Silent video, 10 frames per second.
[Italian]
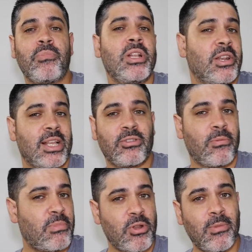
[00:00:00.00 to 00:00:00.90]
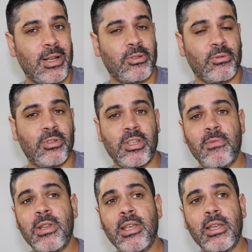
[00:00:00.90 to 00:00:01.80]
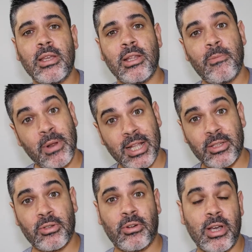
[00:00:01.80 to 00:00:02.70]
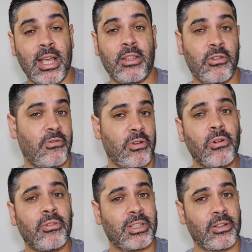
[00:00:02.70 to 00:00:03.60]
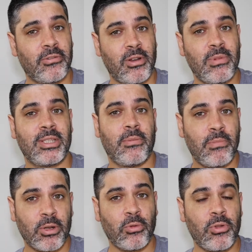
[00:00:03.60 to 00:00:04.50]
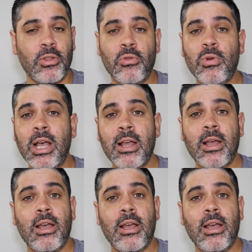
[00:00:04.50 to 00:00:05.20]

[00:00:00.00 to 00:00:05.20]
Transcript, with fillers: Per il resto bene o male sono simili, il prezzo è di 9,99€ al mese per tutti e due